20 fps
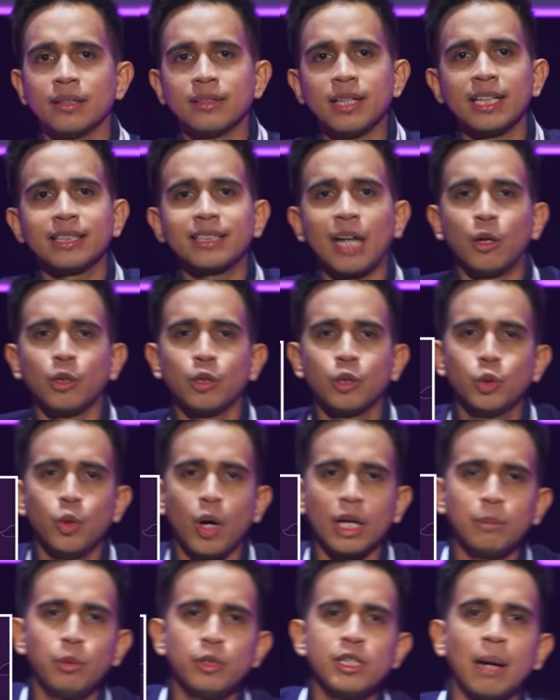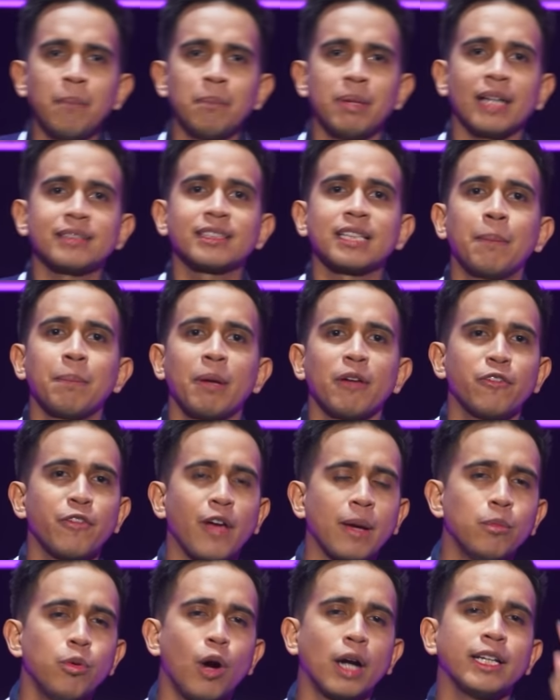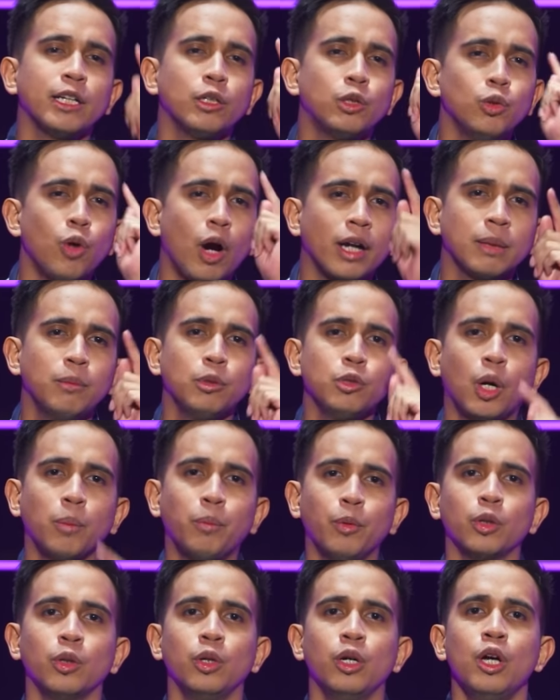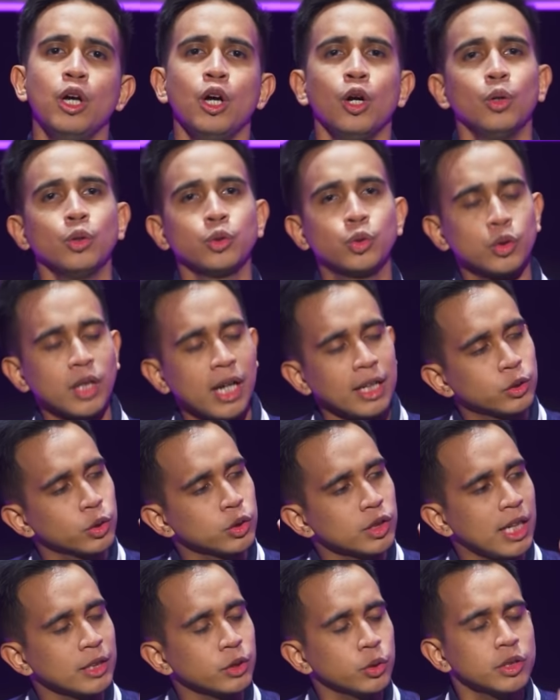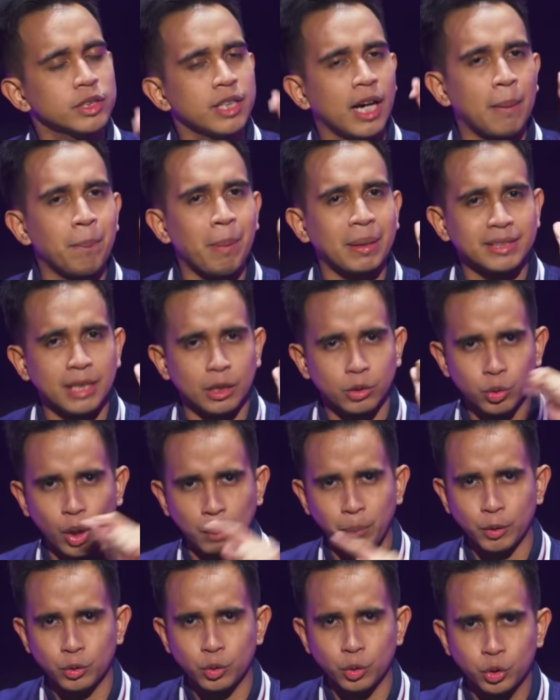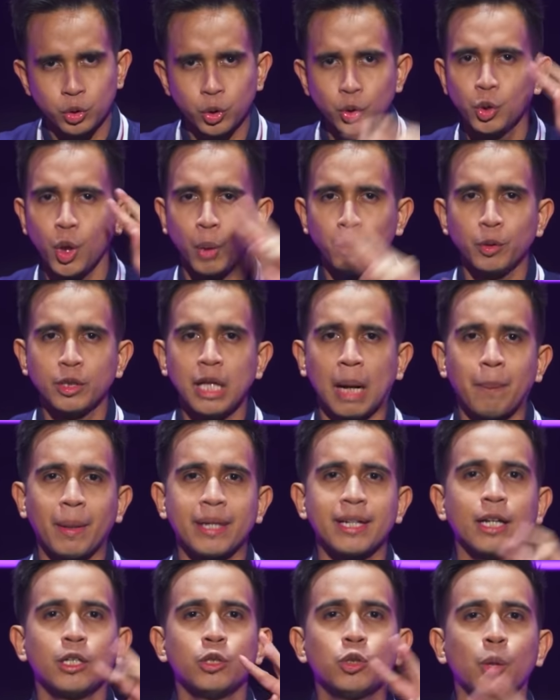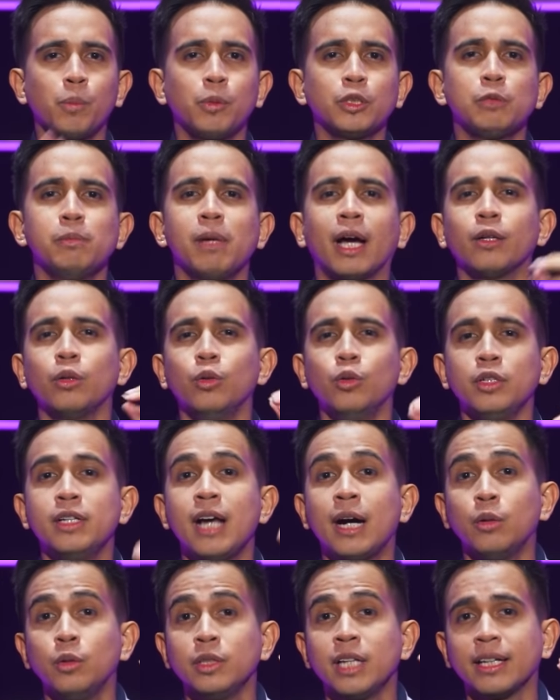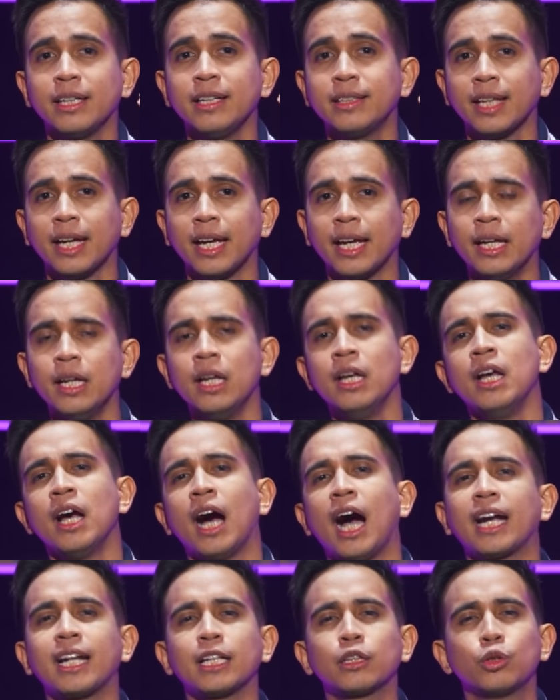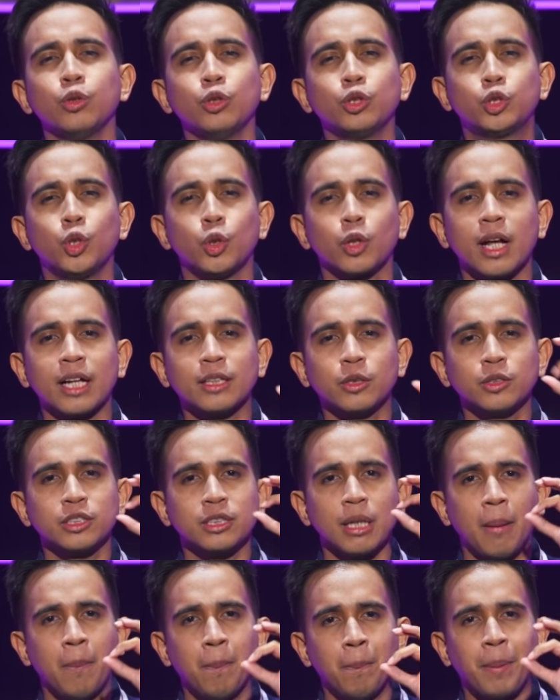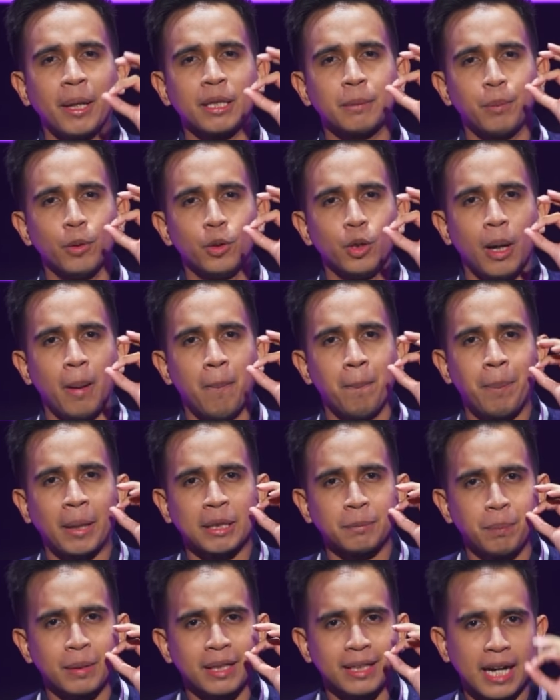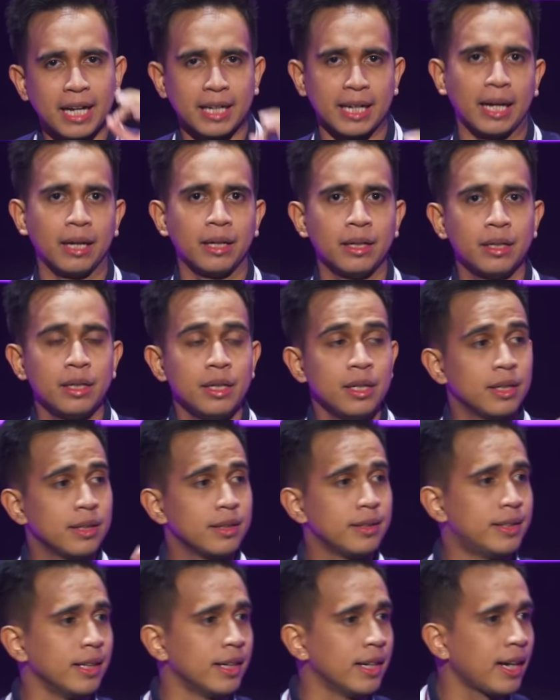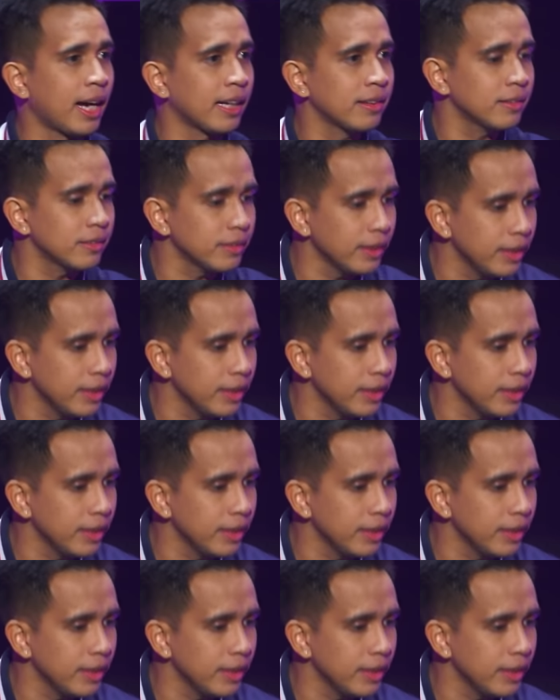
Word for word: dari tahun 2016 sampai Februari 2020, untuk kasus-kasus dengan pasal 27, 28, dan 29 Undang-Undang ITE, ada 744 perkara dengan